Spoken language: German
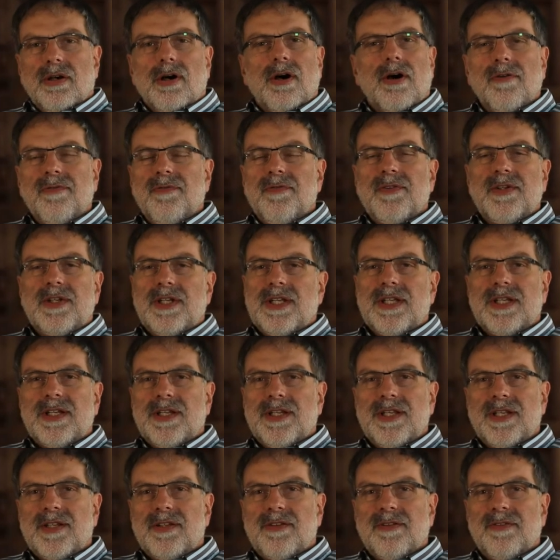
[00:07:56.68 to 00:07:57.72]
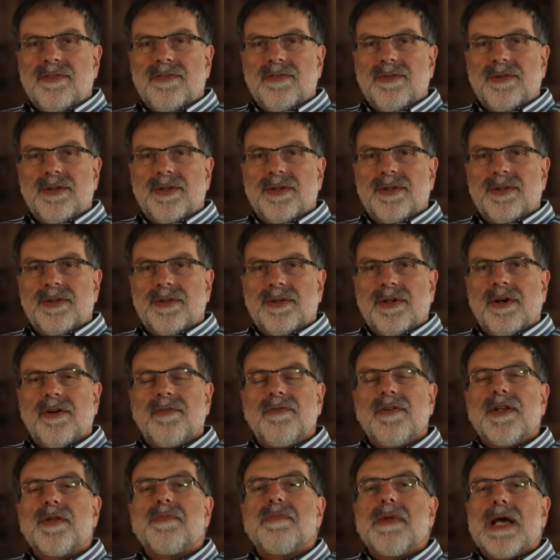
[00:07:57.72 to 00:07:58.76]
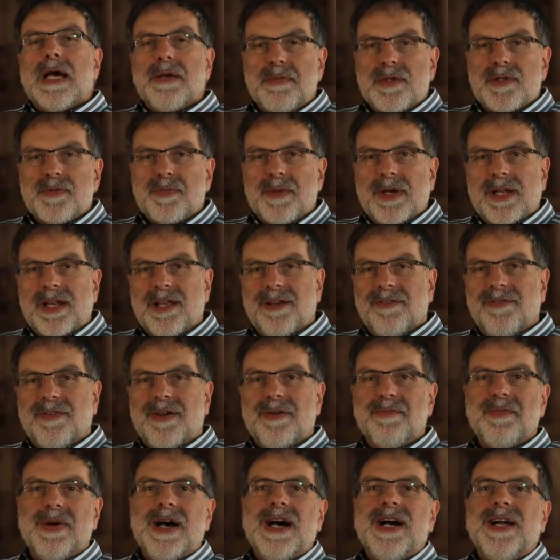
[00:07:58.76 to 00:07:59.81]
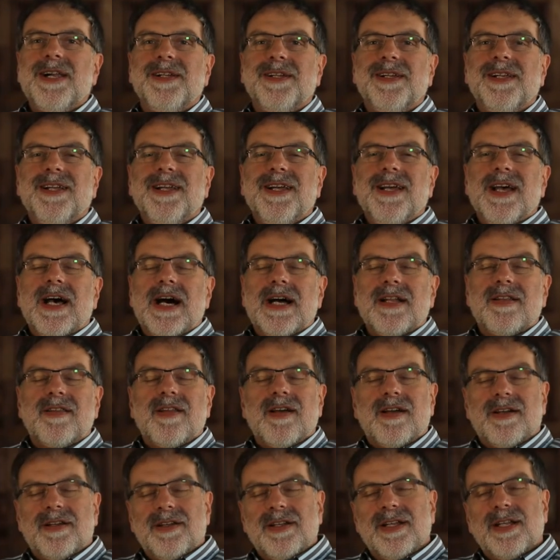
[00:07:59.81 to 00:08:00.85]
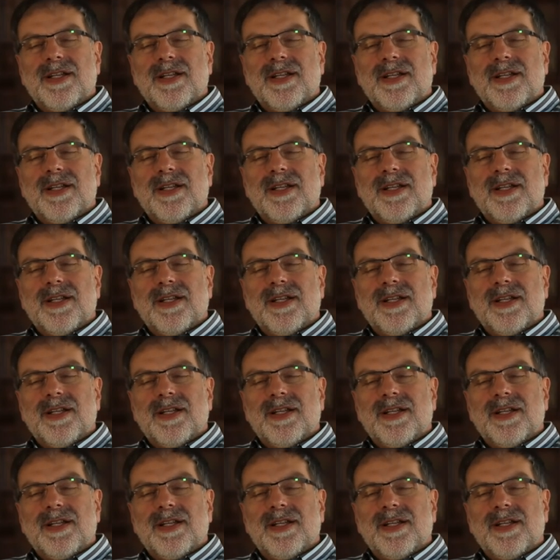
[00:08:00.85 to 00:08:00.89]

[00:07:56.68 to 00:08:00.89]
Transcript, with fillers: Hoffentlich nicht, äh, äh hoffentlich bleibt es bei der verbalen Attacke